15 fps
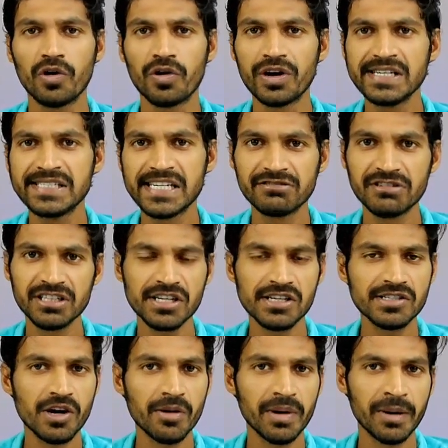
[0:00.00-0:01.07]
కొన్ని
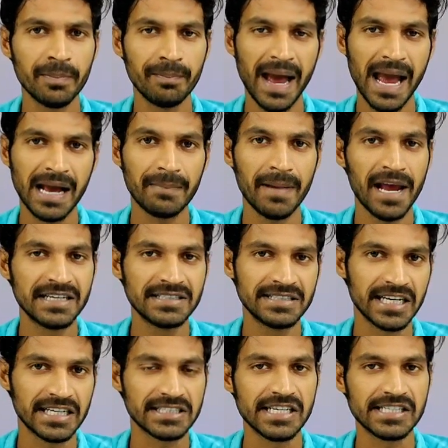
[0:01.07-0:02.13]
సిచ్యువేషన్స్లో మనం బ్యాంక్
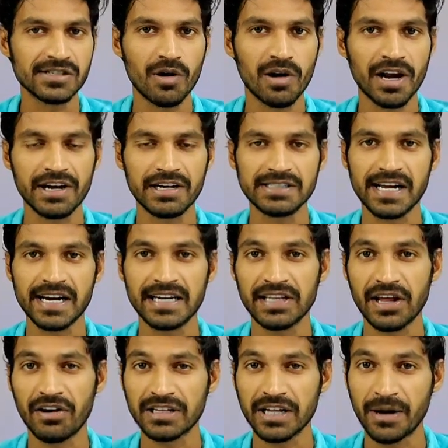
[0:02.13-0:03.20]
బ్యాలెన్స్ చెక్ చేసుకోవాలన్నా సరే
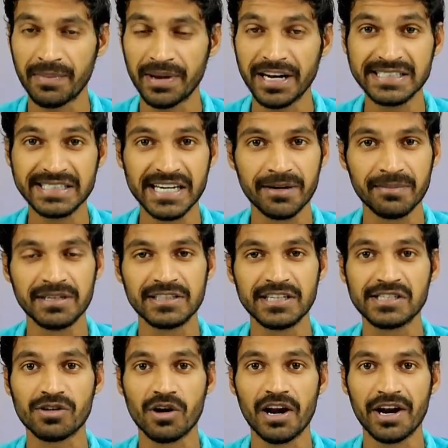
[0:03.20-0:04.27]
తర్వాత మినీ స్టేట్మెంట్
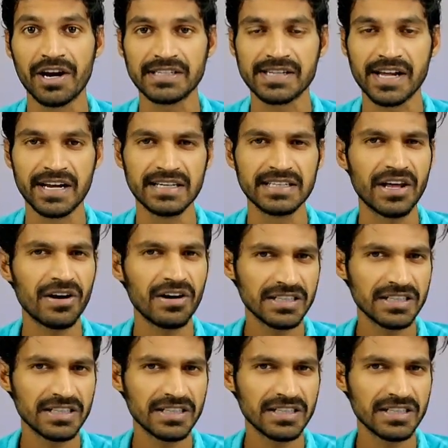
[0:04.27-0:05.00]
తీసుకోవాలన్నా సరే